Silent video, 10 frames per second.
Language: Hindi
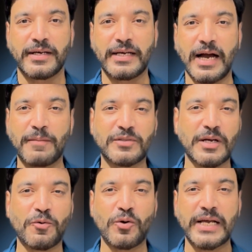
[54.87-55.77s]
कि हम
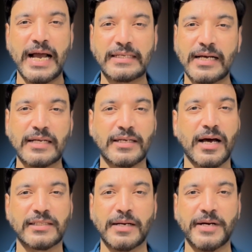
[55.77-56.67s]
सबको ये एहसास
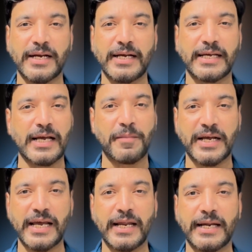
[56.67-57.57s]
हर समय रहे कि हम
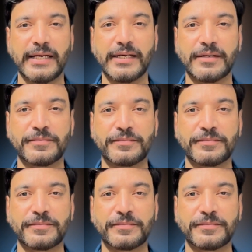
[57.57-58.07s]
अकेले नहीं हैं